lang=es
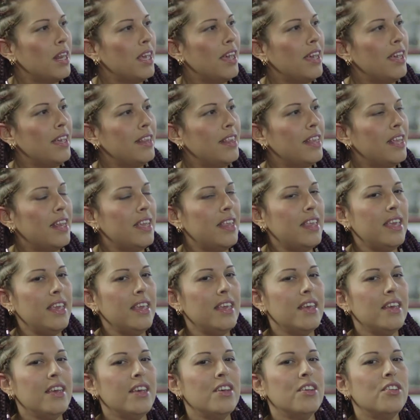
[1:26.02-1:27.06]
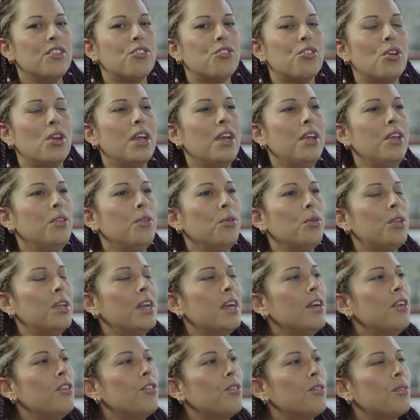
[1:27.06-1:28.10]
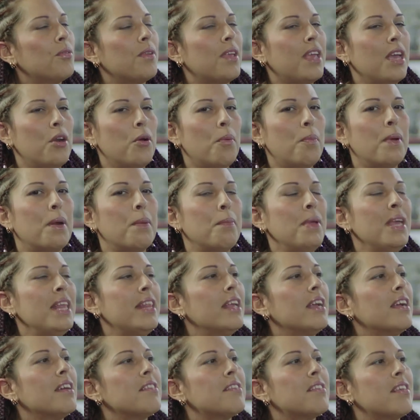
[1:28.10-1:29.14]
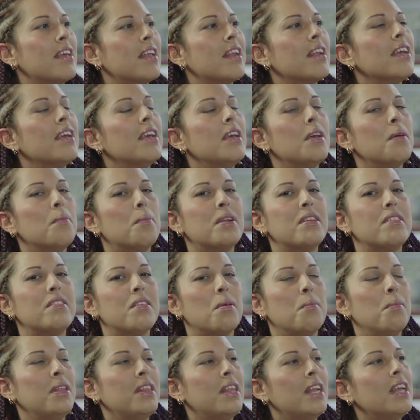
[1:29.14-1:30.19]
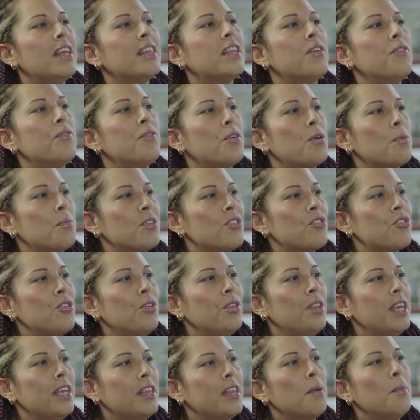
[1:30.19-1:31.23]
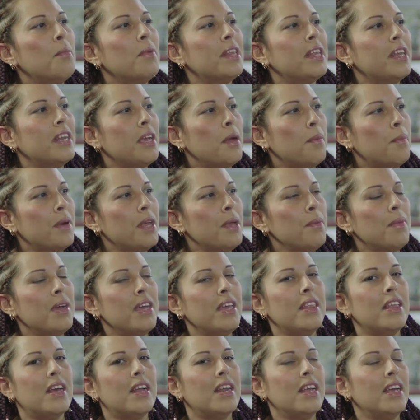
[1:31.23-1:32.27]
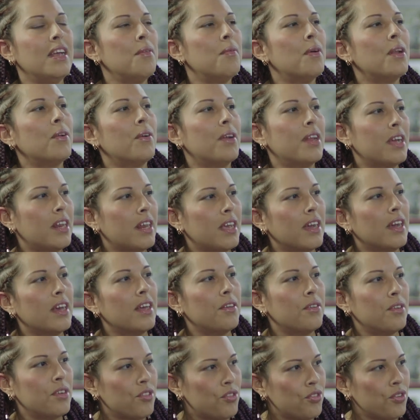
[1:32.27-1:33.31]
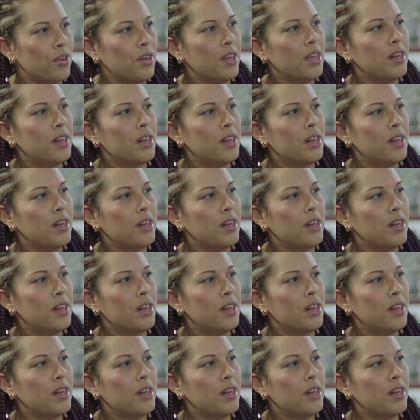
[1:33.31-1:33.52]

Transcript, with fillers: de estar allí, son las industrias que nos, que nos permiten hacer precisamente la transformación de estas materias primas y darles el valor agregado nacional.